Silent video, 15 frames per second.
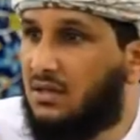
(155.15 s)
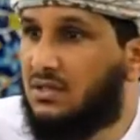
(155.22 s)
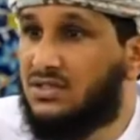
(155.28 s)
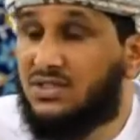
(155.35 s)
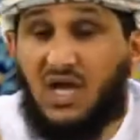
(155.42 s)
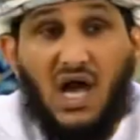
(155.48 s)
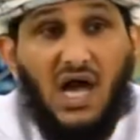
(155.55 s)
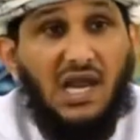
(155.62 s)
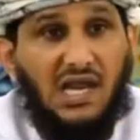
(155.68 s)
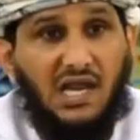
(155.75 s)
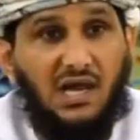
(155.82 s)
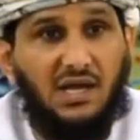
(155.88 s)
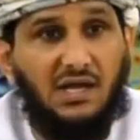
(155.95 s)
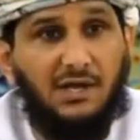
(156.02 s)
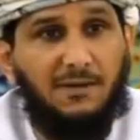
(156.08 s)

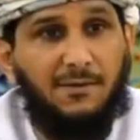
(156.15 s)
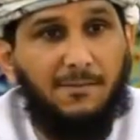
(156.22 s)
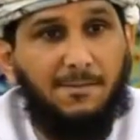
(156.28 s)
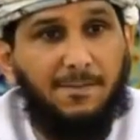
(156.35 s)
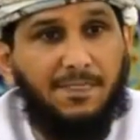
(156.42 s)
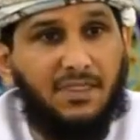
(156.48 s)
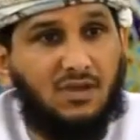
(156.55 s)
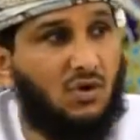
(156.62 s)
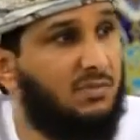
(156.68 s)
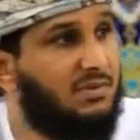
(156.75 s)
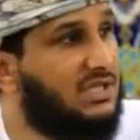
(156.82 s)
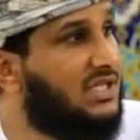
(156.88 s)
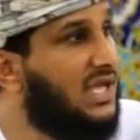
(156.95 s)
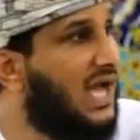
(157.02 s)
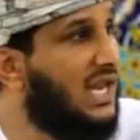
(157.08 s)
صالحه
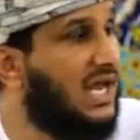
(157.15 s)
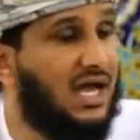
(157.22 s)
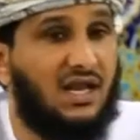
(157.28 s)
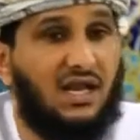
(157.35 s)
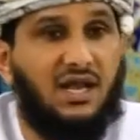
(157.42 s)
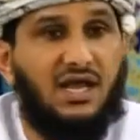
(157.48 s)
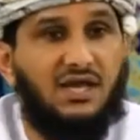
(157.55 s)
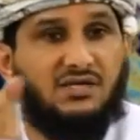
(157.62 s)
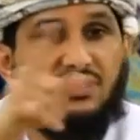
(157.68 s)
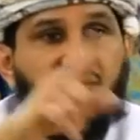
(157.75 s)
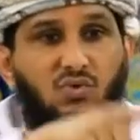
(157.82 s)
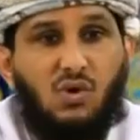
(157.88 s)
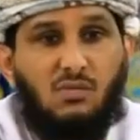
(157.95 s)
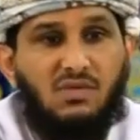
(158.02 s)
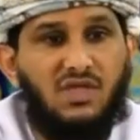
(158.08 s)
وبالتالي خلنا نحن
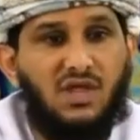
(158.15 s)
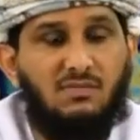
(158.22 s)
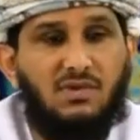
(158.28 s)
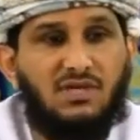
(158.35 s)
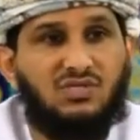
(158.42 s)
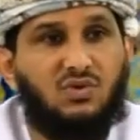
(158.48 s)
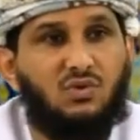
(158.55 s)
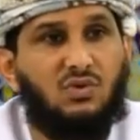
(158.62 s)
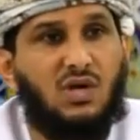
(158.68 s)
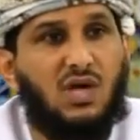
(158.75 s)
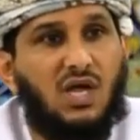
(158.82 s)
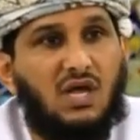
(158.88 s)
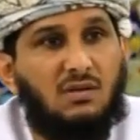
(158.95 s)
نسوي مثل ما يسوي